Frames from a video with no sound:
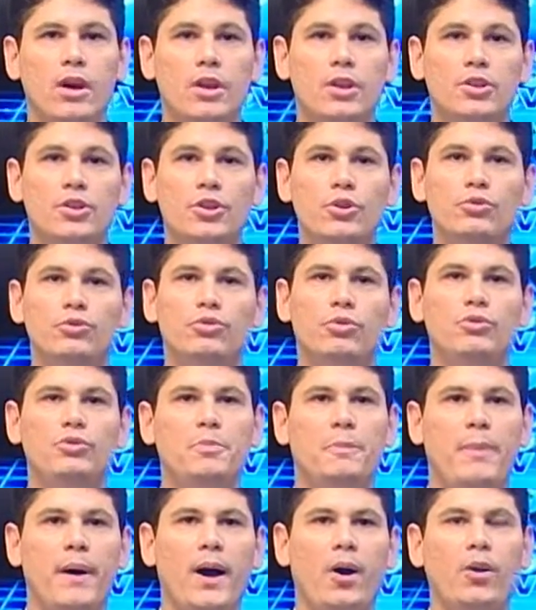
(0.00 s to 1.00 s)
Nilson de
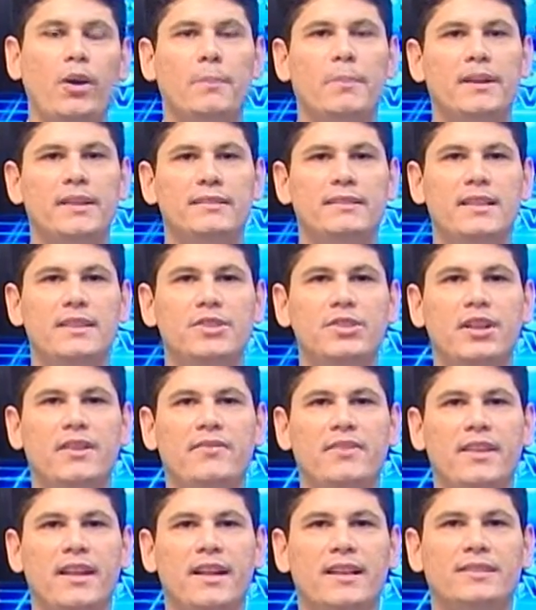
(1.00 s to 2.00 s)
Paula, presidente da
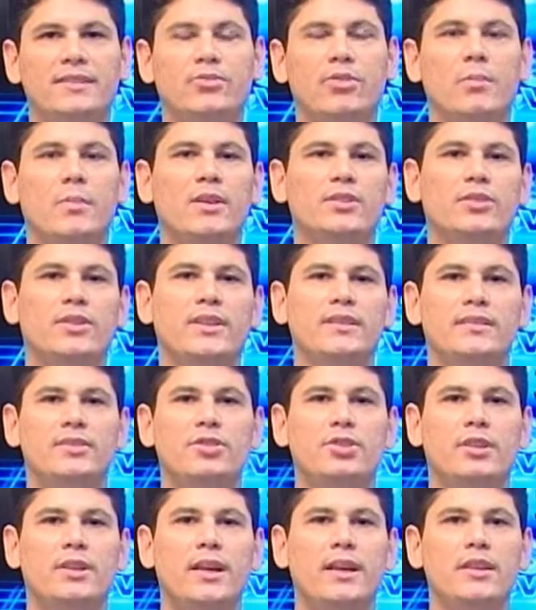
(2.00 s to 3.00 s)
Federação Amazonense de
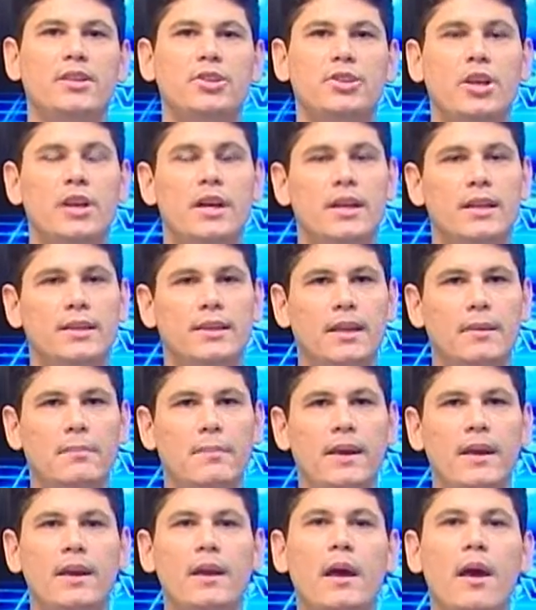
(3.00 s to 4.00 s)
Tênis,
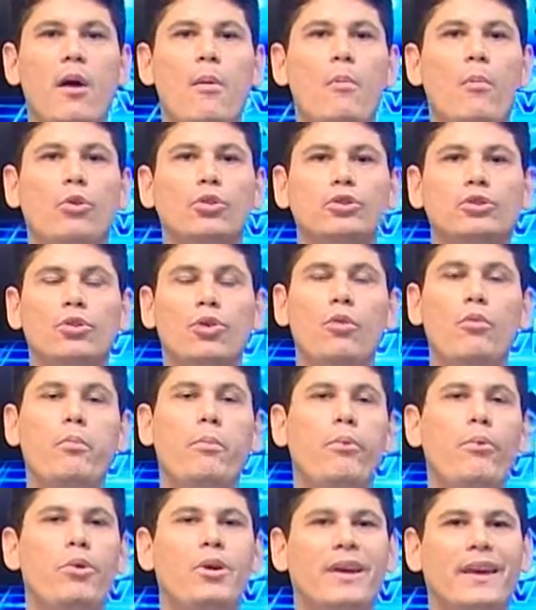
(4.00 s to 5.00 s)
também mostrou
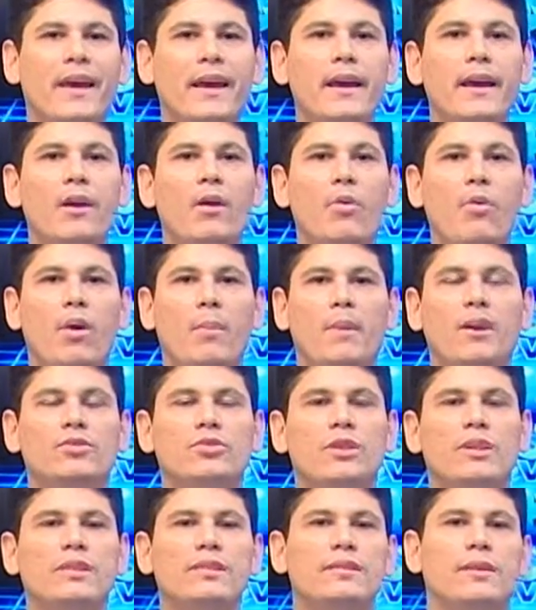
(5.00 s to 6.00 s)
por que o
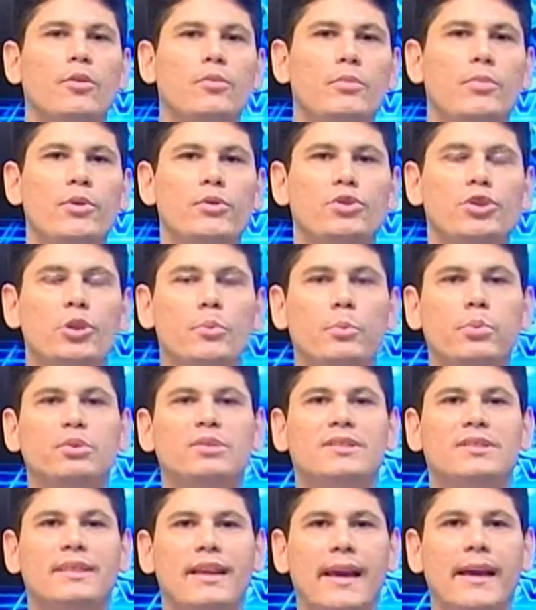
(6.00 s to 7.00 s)
amazonense tem um biotipo
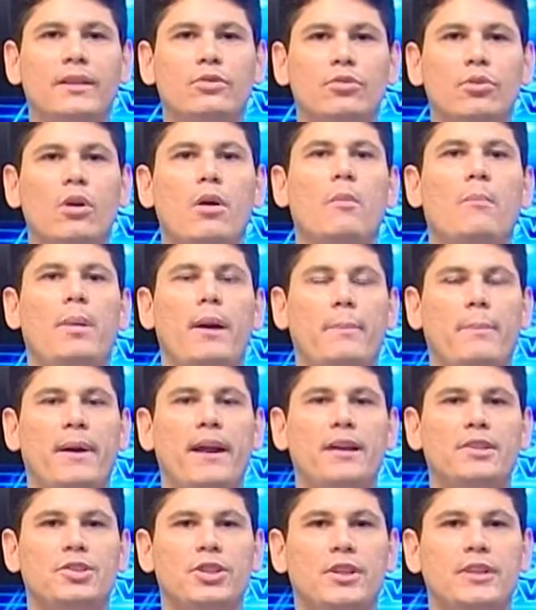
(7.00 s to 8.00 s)
certo para a
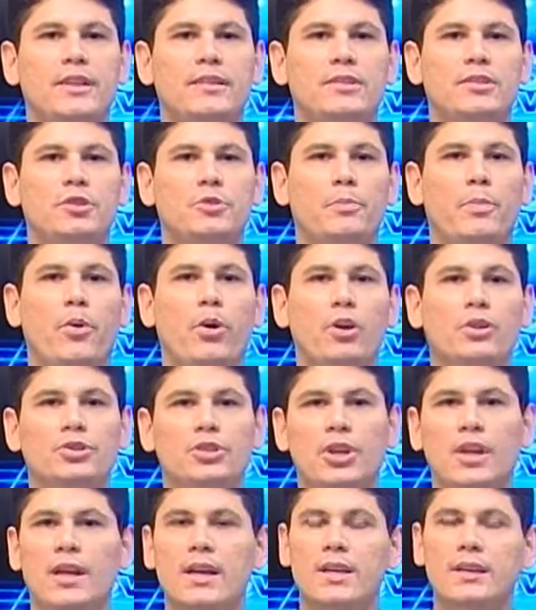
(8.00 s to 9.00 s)
prática desse esporte
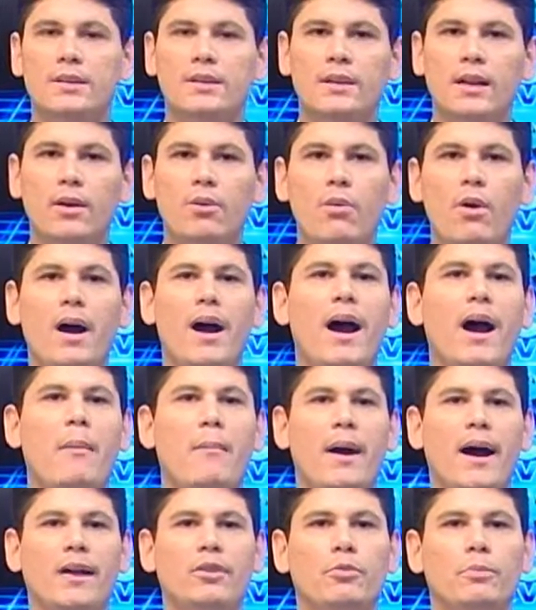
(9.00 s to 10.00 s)
tão
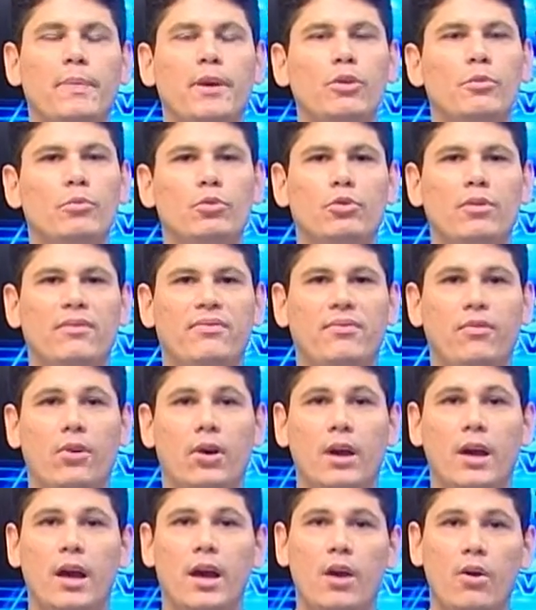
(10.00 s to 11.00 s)
amado pelo mundo
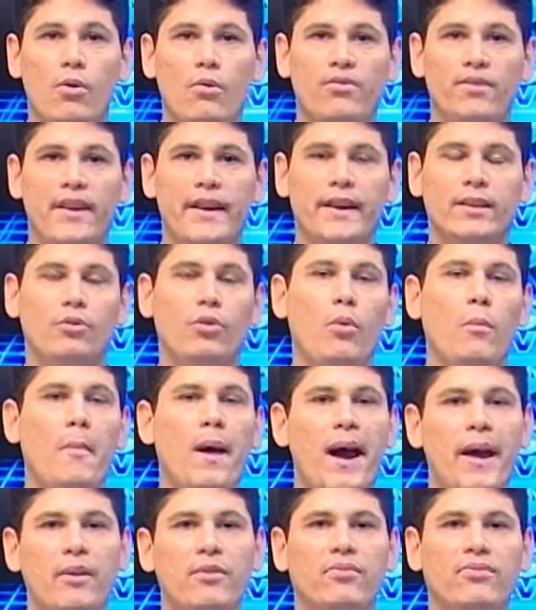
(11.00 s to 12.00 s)
afora. O vereador
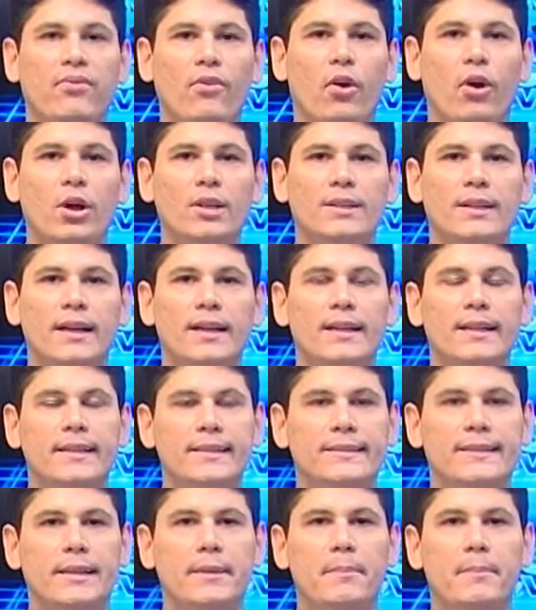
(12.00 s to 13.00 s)
Mário Frota
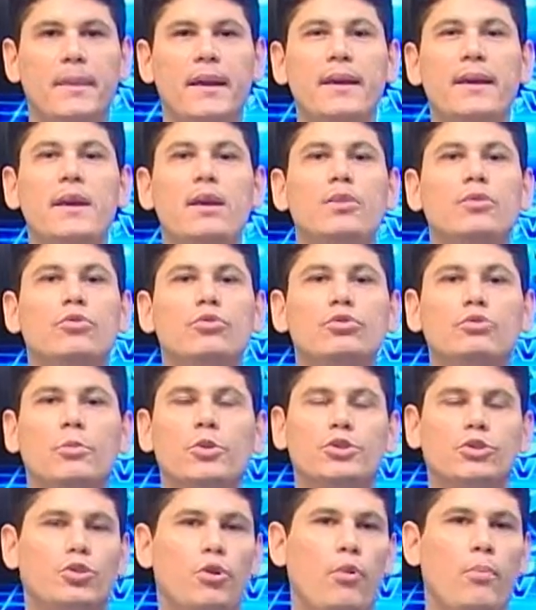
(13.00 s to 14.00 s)
também nos
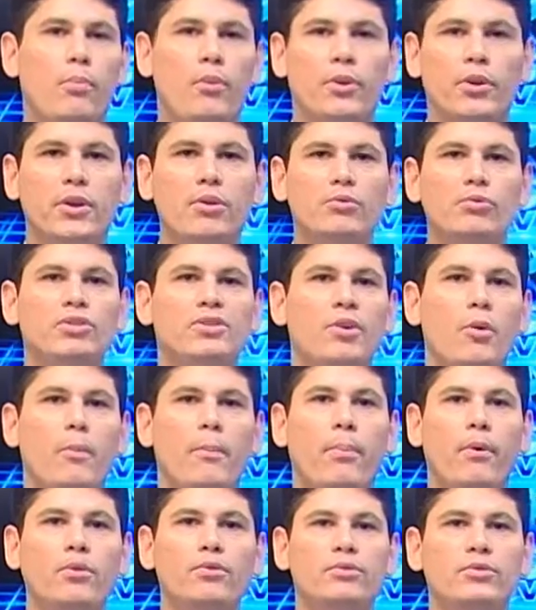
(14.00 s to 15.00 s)
mostrou um pouquinho do seu
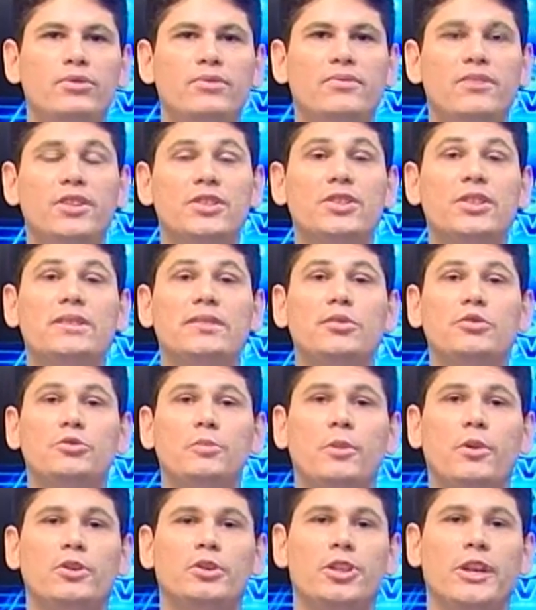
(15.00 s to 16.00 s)
ponto de vista e seus
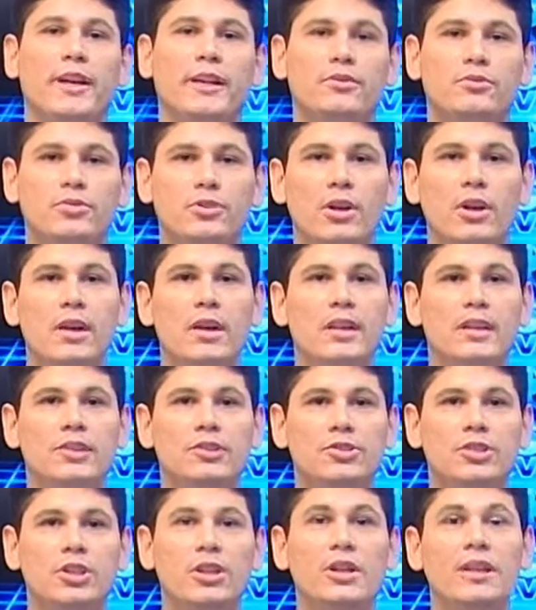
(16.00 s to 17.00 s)
projetos
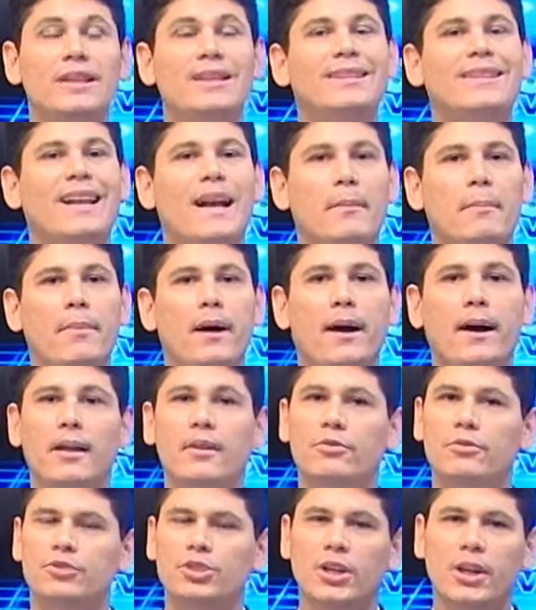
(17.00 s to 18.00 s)
de
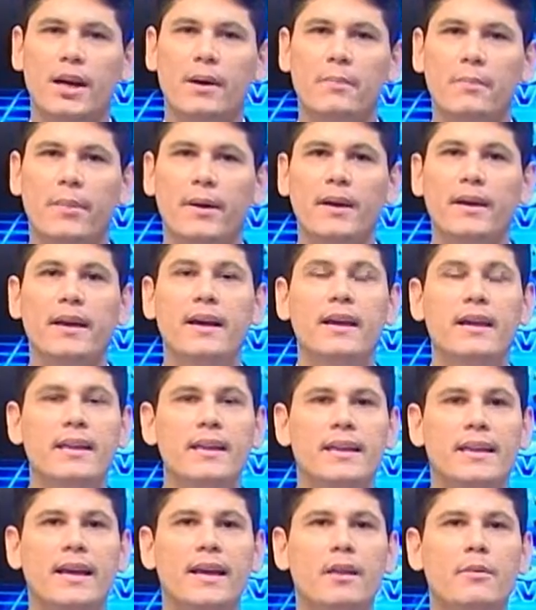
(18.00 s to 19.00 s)
trabalho, de campanha e
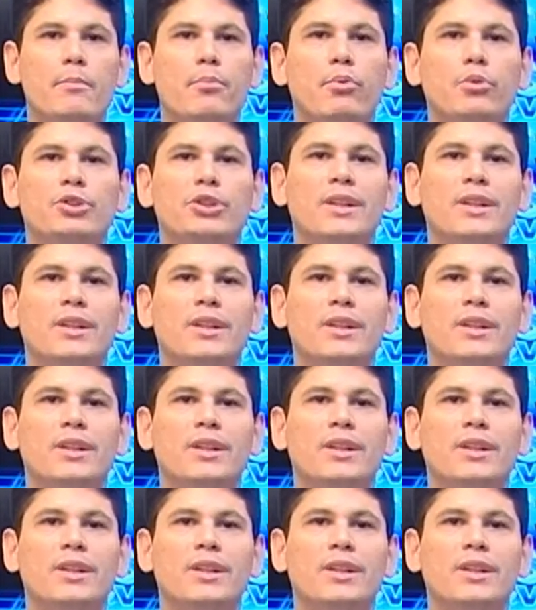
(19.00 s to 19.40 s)
que ele busca